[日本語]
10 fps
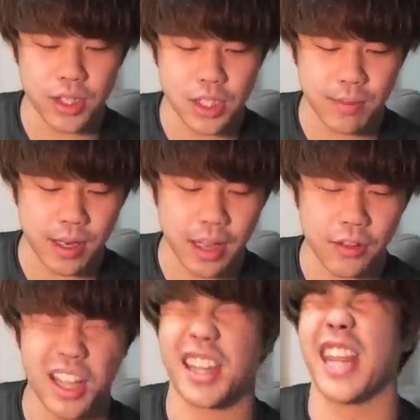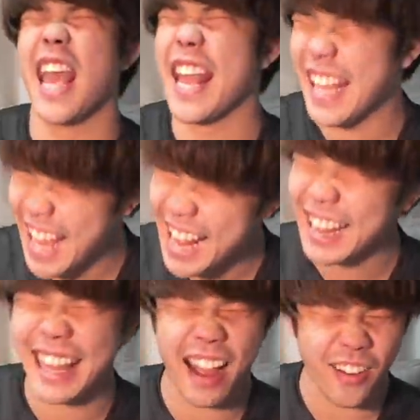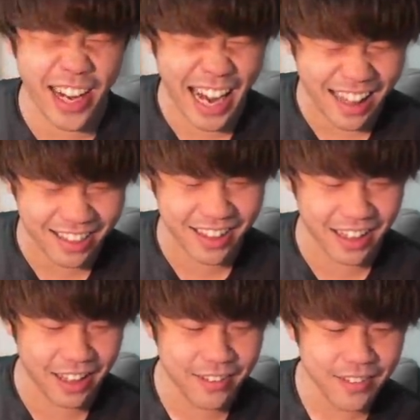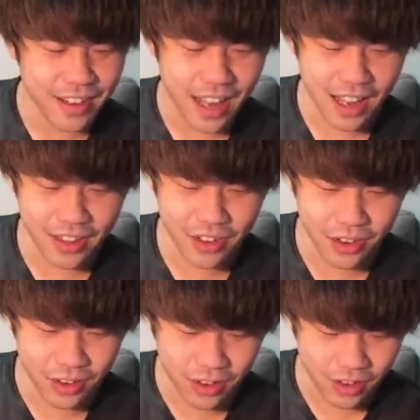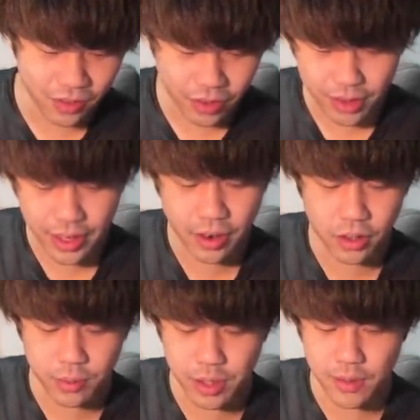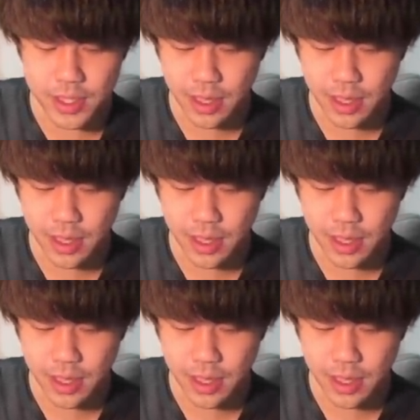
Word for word: 芝犬の中ででけんだ、これがってね。あのー、天ッとも言ってます